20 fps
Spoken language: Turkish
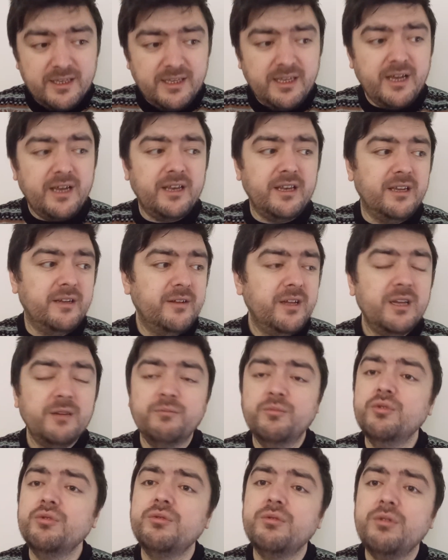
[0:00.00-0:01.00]
Yani
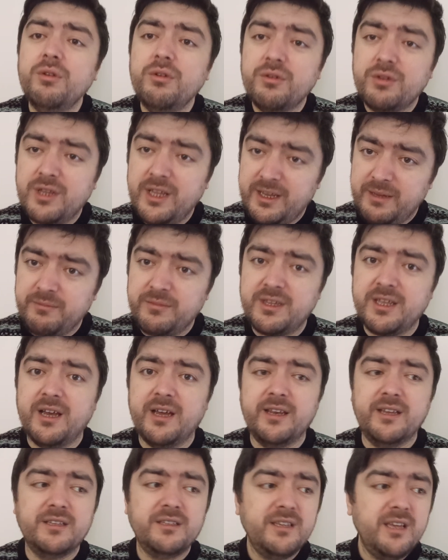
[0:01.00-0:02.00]
mutlulukla
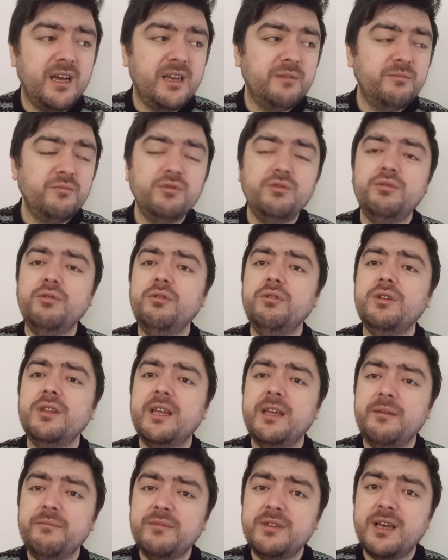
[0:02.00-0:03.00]
imtihan et. Yani
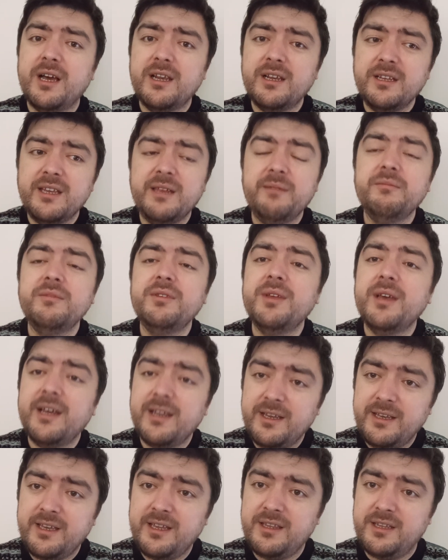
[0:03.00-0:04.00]
mutlulukta imtihanın
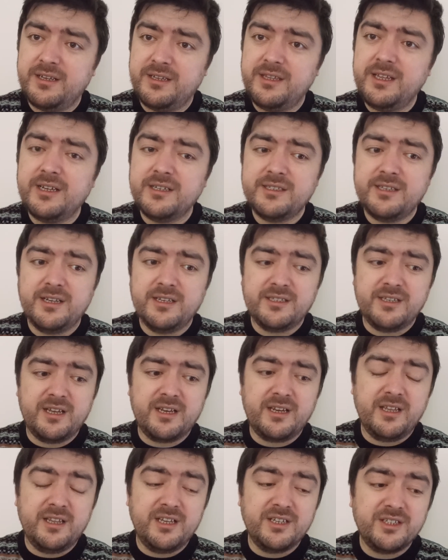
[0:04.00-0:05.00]
imtihanı nedir derseniz
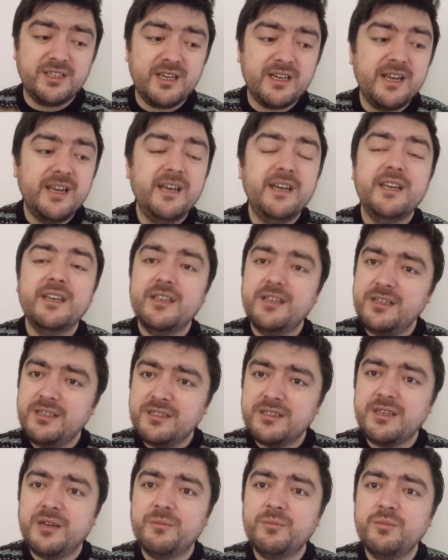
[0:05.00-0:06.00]
arkadaşlar
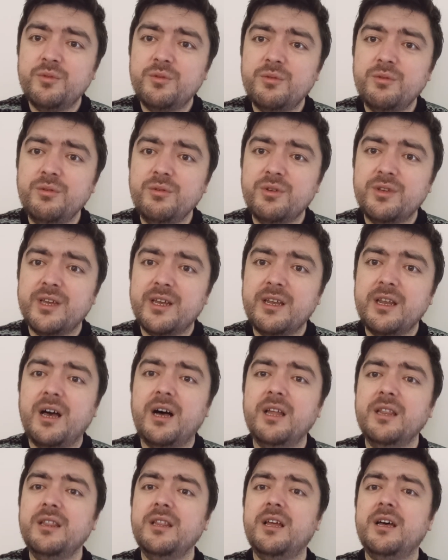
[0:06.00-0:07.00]
insan mutluyken
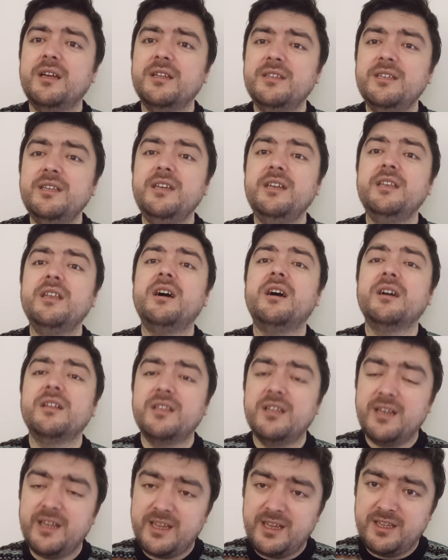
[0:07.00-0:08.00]
Allah'a dini
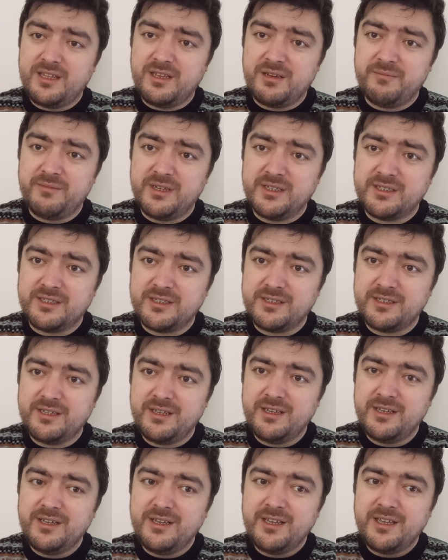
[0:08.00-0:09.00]
aklına
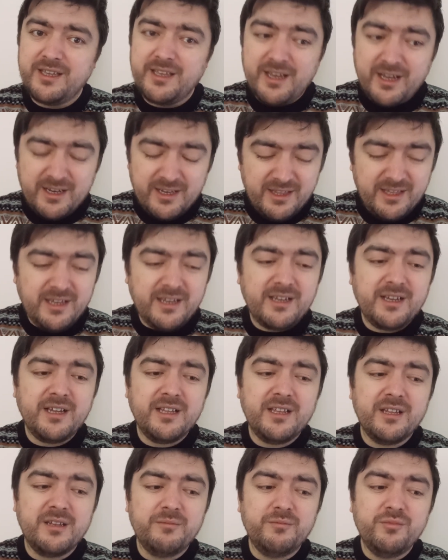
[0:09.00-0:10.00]
getirmez. Yani
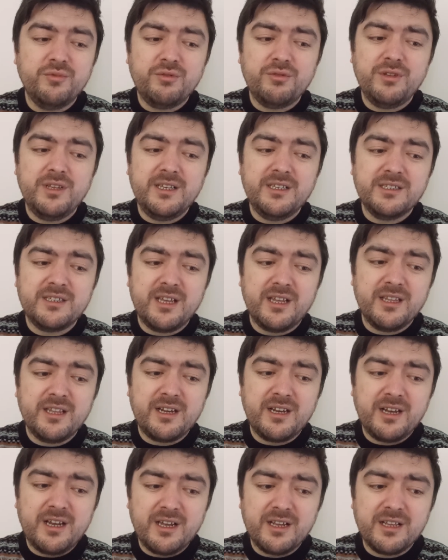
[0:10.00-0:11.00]
dikkat edin mutlu
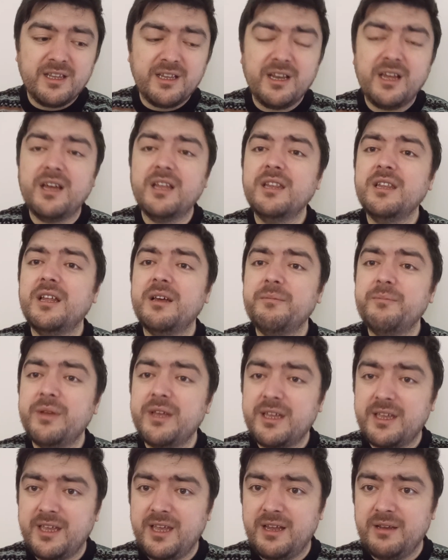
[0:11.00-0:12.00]
insanların aklına Allah
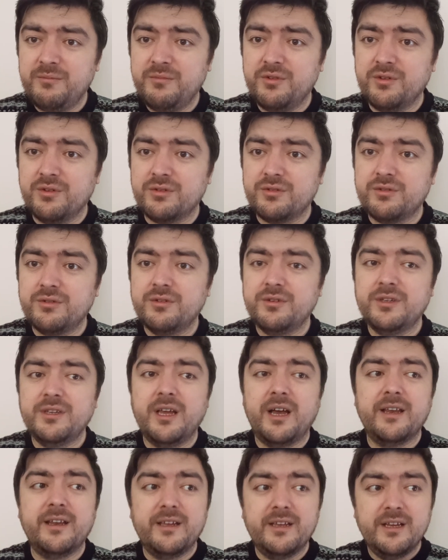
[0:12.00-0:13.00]
pek gelmiyor.
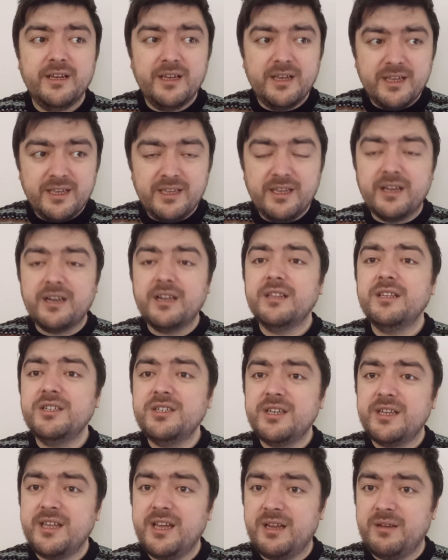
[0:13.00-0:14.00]
Yani
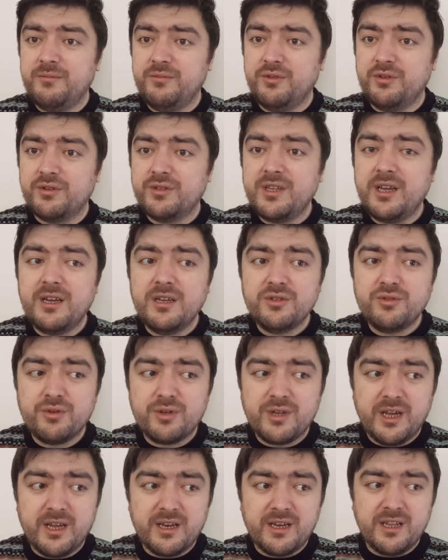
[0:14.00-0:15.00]
yaratıcı gelmiyor. Daha
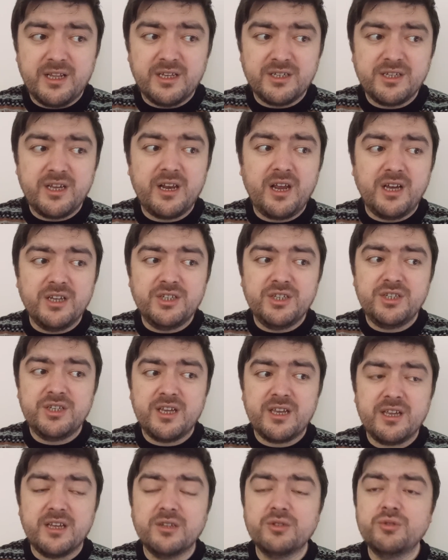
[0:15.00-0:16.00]
çok arkadaşlar acı
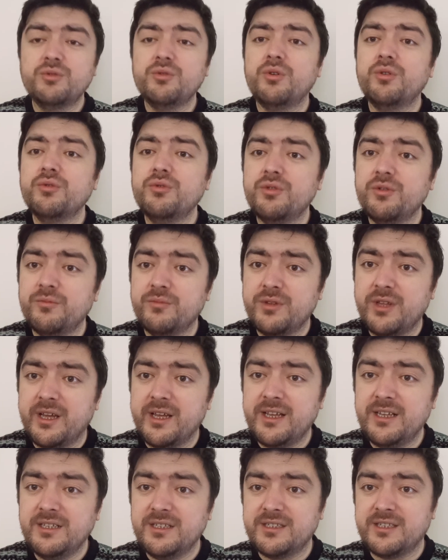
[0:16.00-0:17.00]
çeken zor
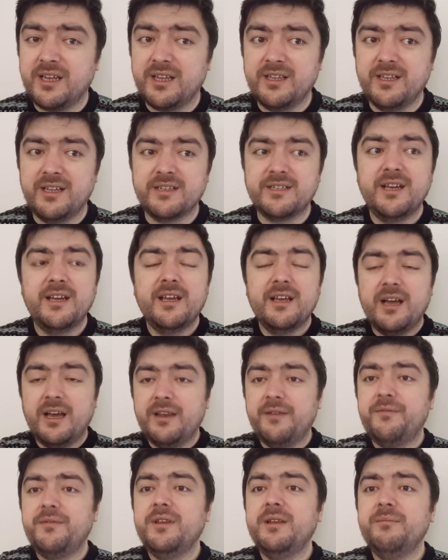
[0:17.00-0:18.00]
durumda insanlar.
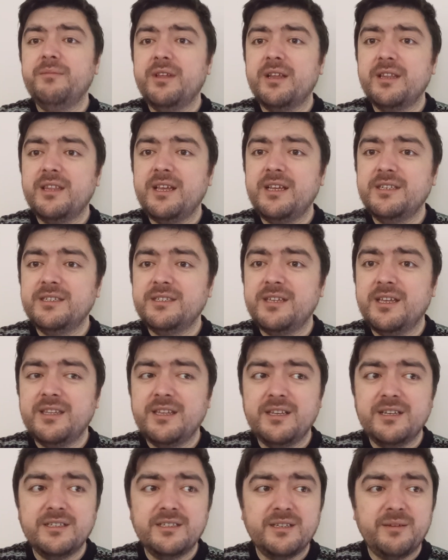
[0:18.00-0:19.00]
Hani filmleri de
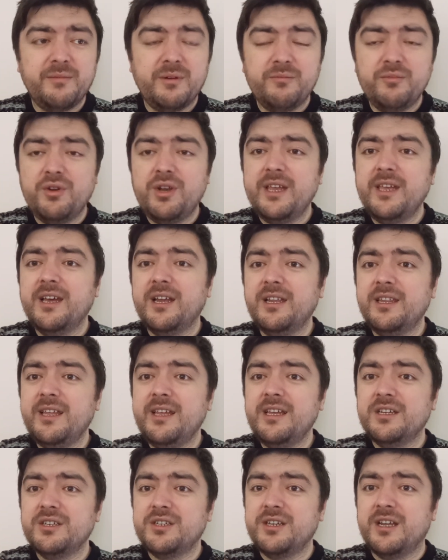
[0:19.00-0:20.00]
izlediğiniz zaman böyle yalıda
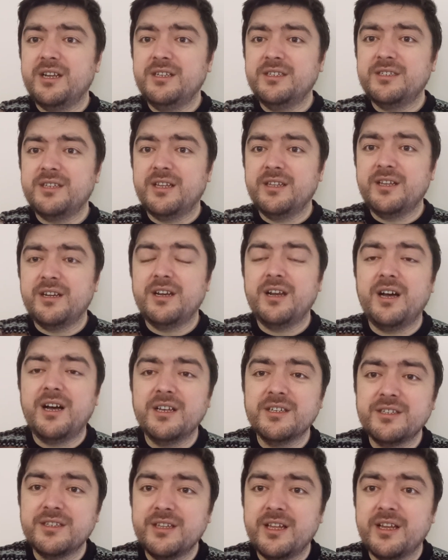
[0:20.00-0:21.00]
yaşayan insanların
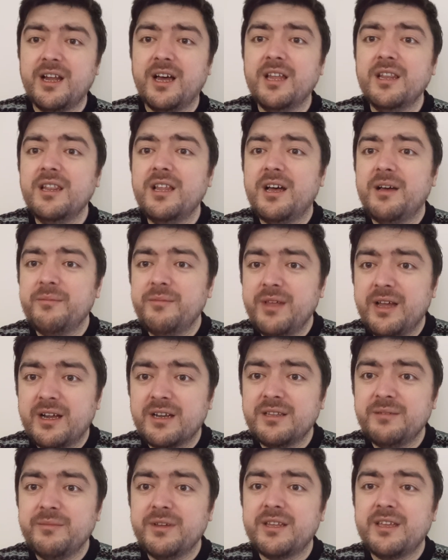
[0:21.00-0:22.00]
ağzından Allah'ım
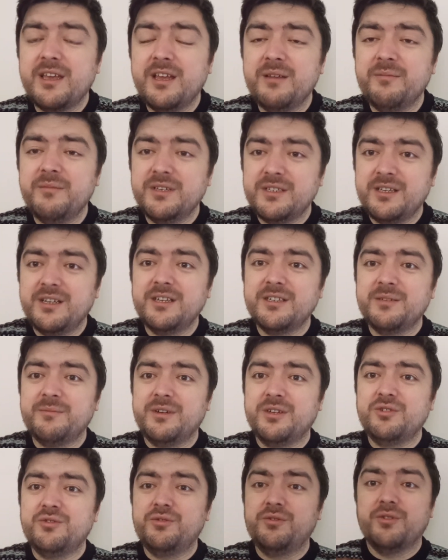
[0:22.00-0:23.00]
yardım et kelimesi ne
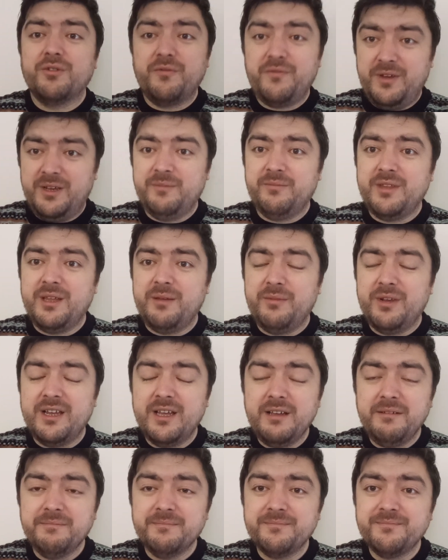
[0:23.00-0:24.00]
zaman çıkıyor filmde
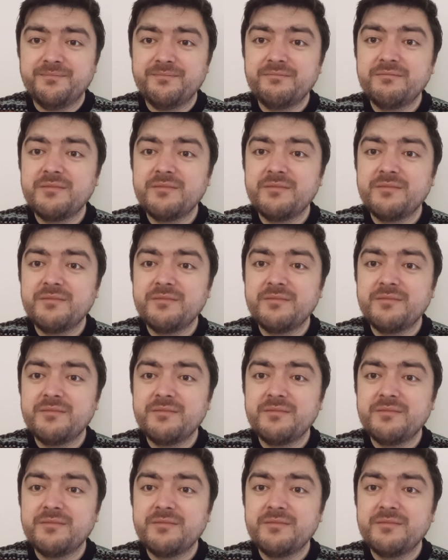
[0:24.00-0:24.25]
bile?